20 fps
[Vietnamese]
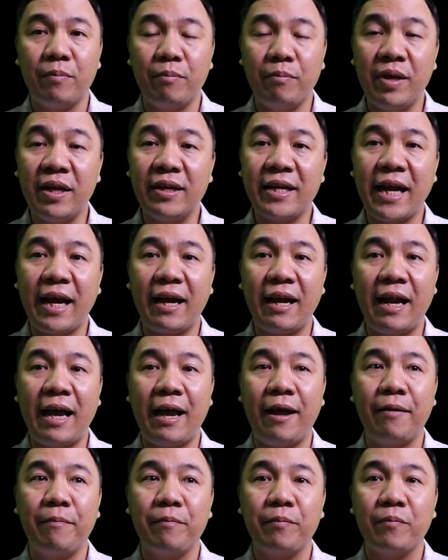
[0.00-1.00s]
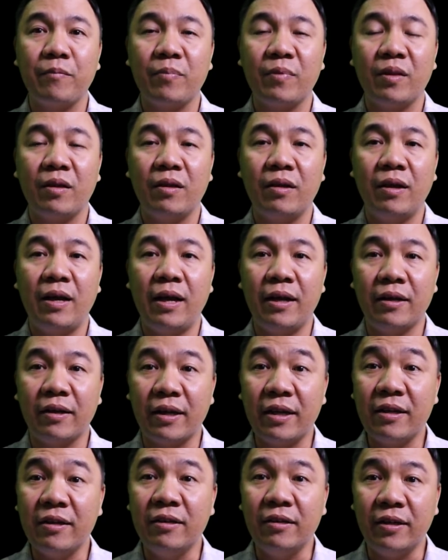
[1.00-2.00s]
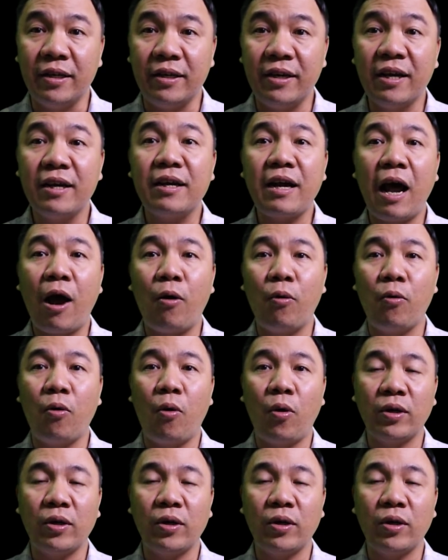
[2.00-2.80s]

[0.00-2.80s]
biết rằng là à, cái người đứng đầu